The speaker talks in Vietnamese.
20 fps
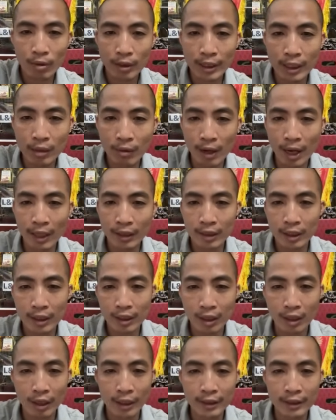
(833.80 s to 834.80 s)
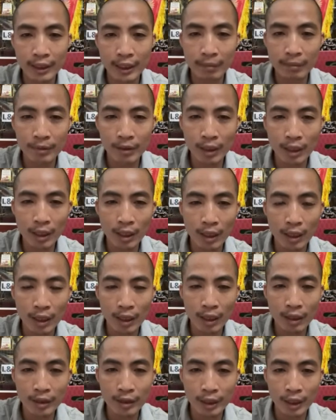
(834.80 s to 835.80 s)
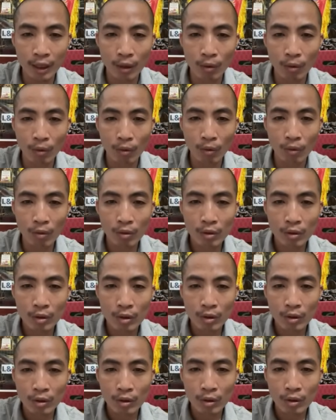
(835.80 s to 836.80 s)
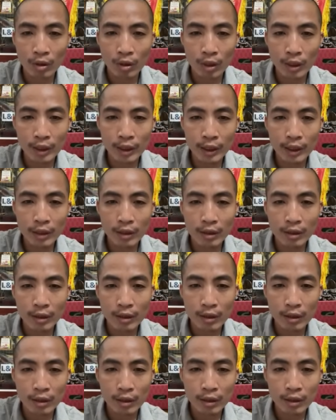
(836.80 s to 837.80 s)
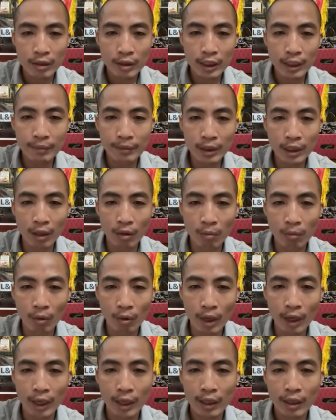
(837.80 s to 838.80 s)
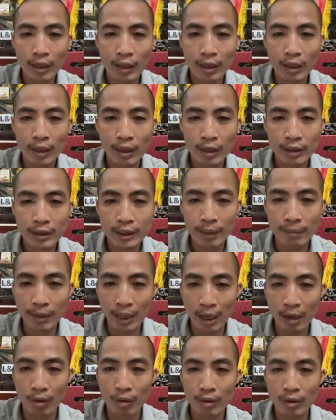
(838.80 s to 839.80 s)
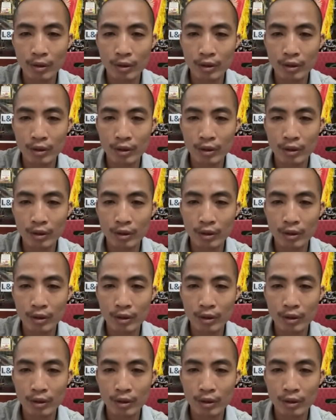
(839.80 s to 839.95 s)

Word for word: chiến hoàng thầy cho hỏi chim ờ, nhiều cái gì chim nhiều mùa chậm cầu